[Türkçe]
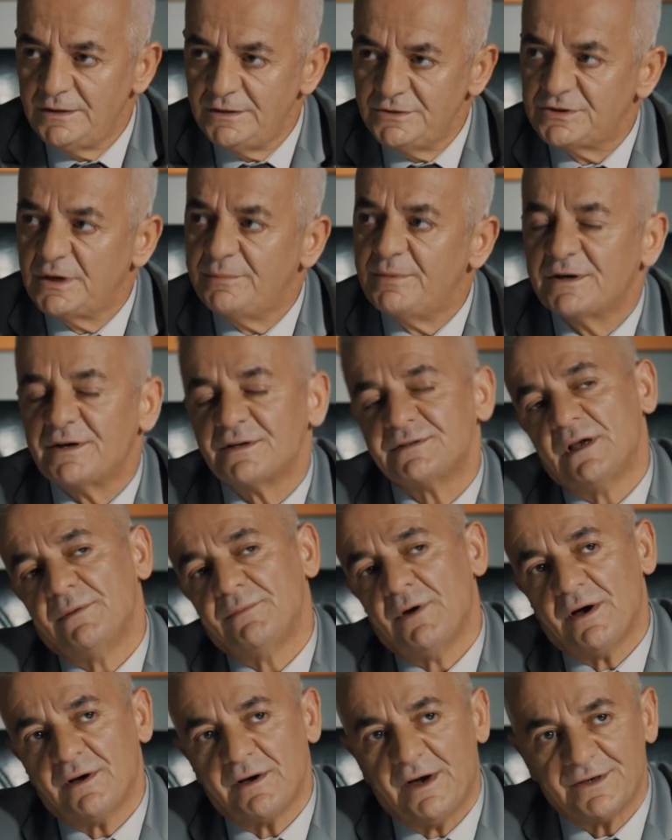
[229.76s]
Şebeke
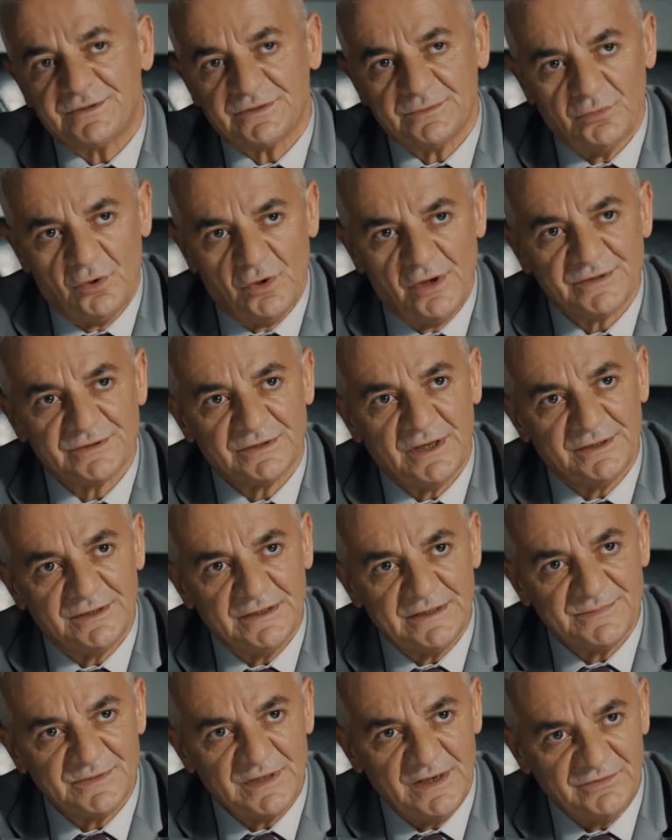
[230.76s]
sabaha karşı boğazdan
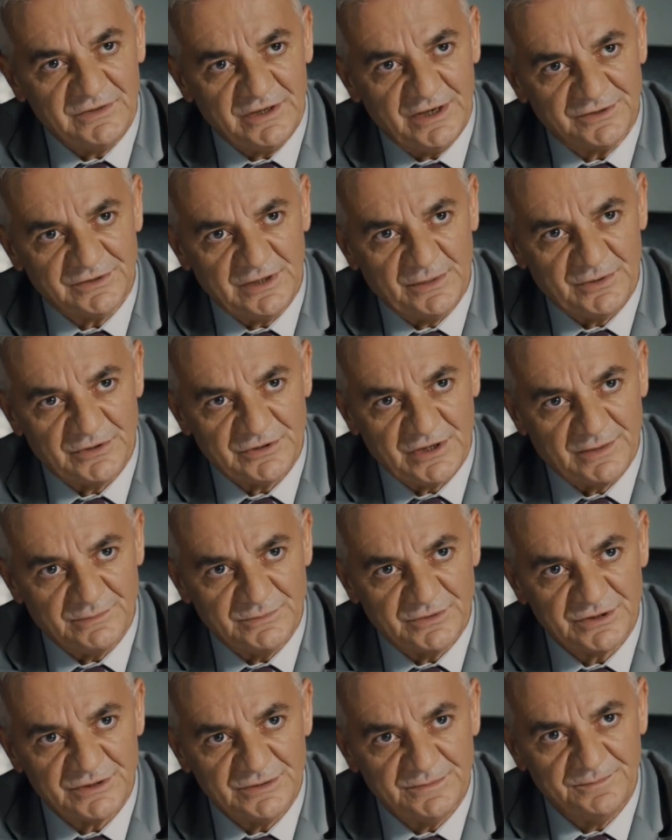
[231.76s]
girip sevkiyat
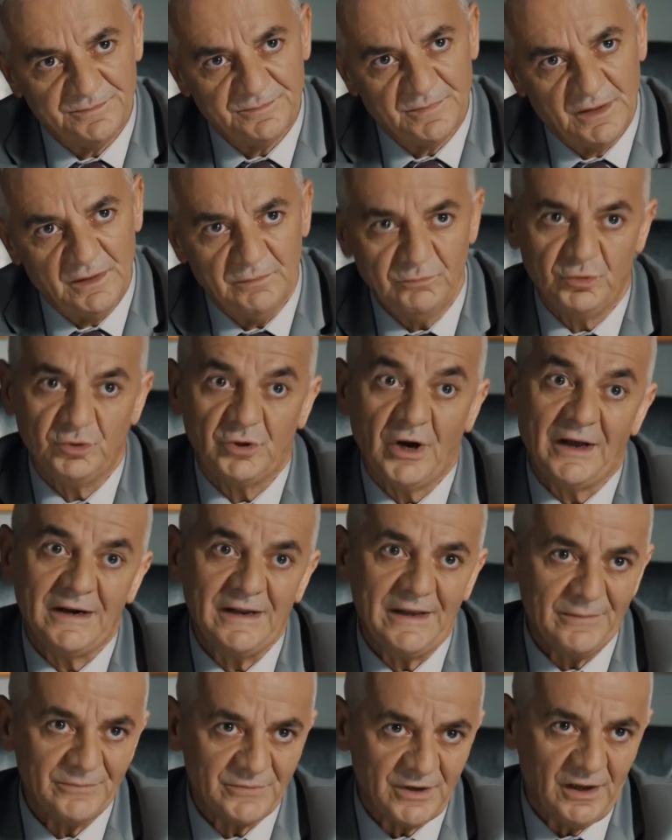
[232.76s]
yapacakmış
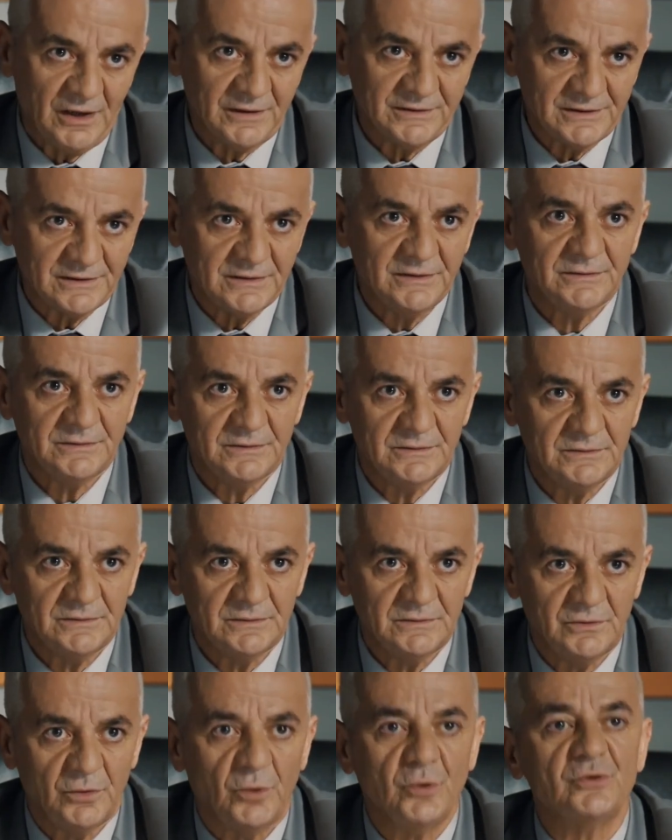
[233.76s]
müdahale emri aldık.
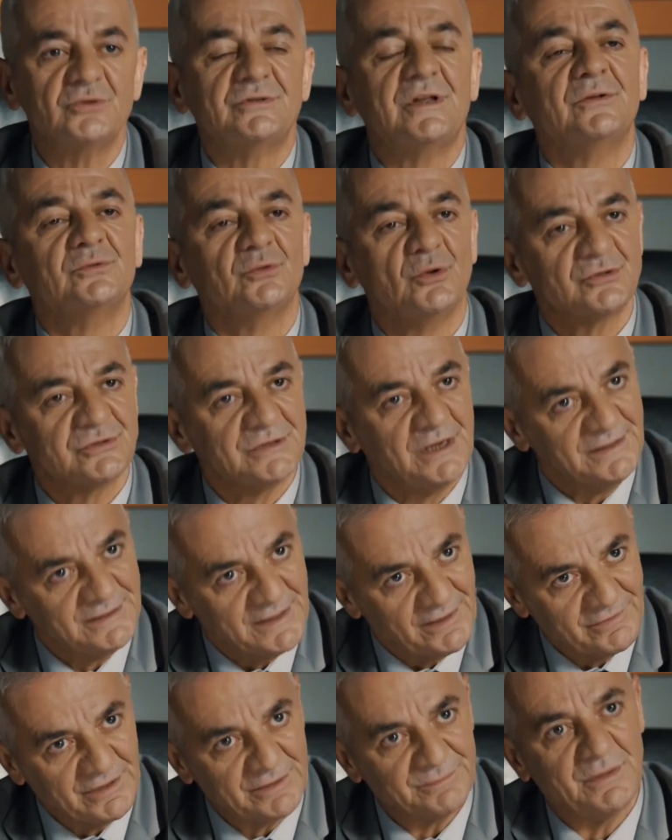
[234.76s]
O yüzden dosyayı
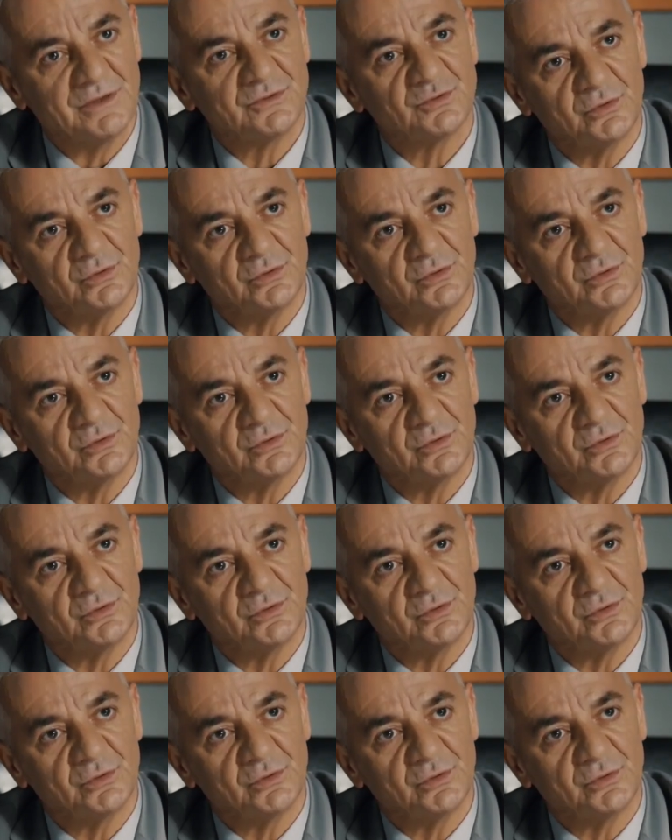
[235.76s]
devretmek